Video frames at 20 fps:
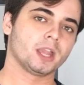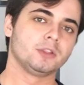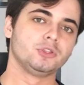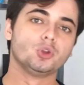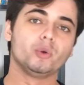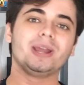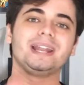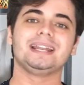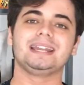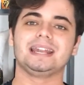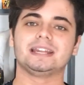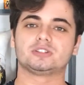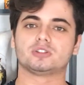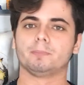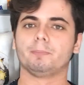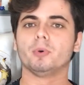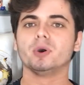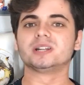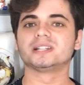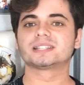No início,
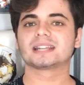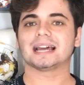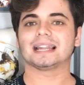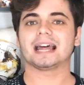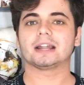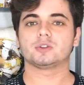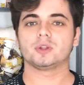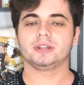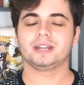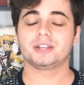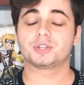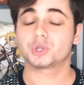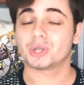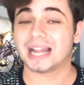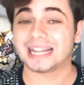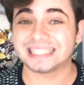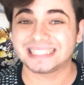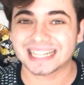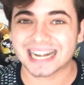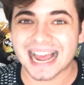busca lá no início,
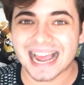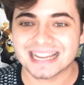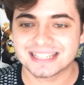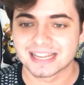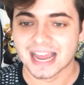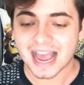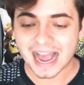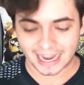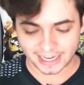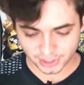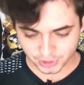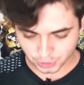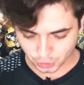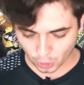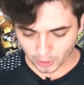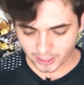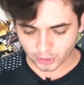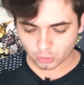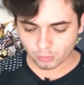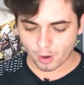lá atrás, a
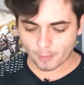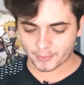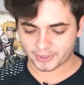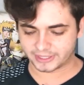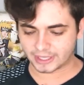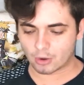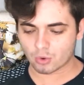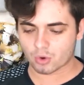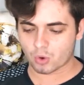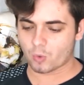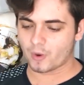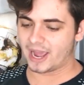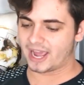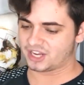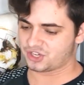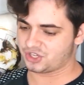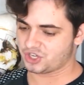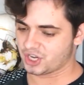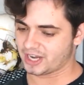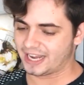história do meu metal com
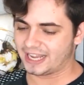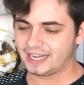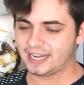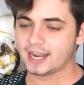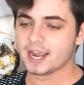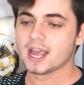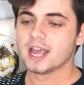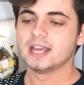Ash. Ele